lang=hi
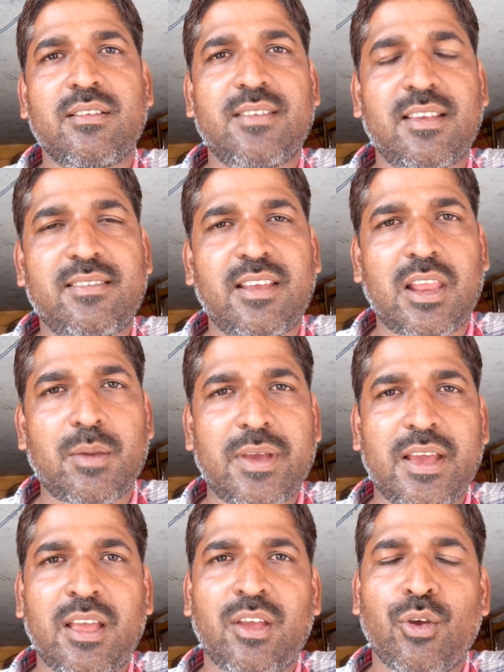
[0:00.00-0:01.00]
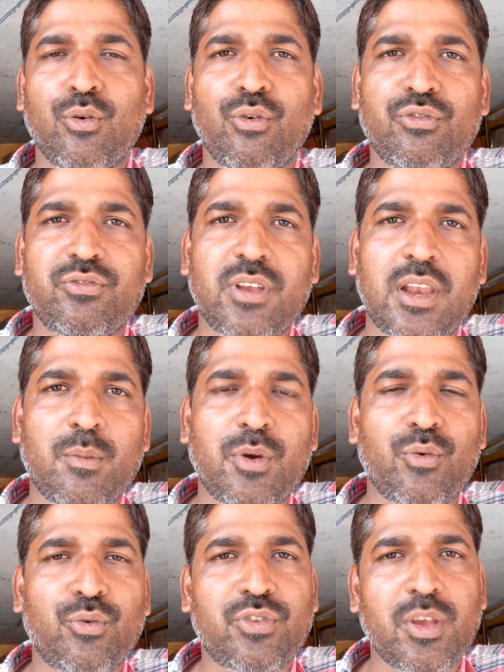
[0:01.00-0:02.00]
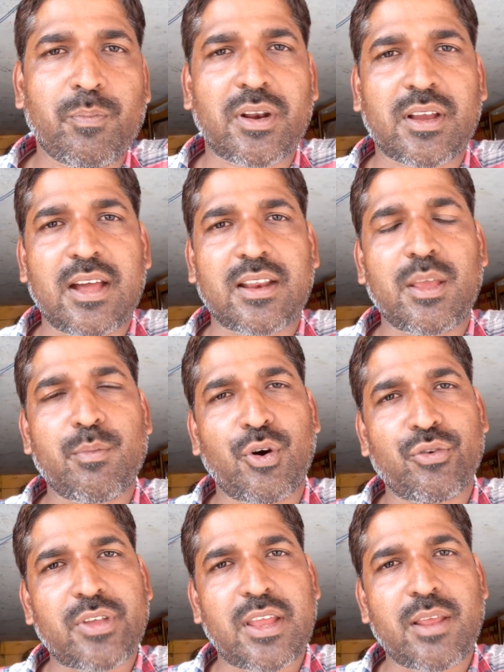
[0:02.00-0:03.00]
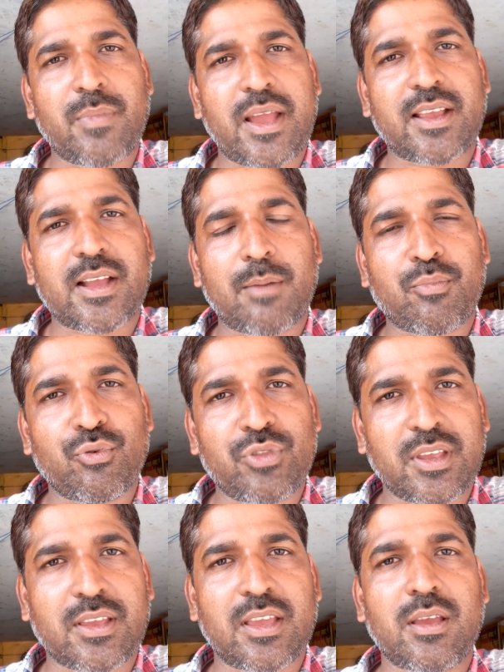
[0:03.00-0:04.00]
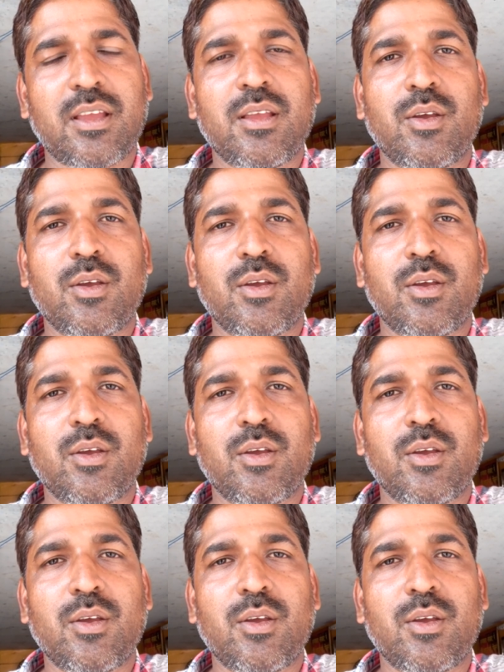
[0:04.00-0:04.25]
जिस ज़िले में है उस ज़िले में उसी प्रकार की बहुत सारी बाइक आपको दिखें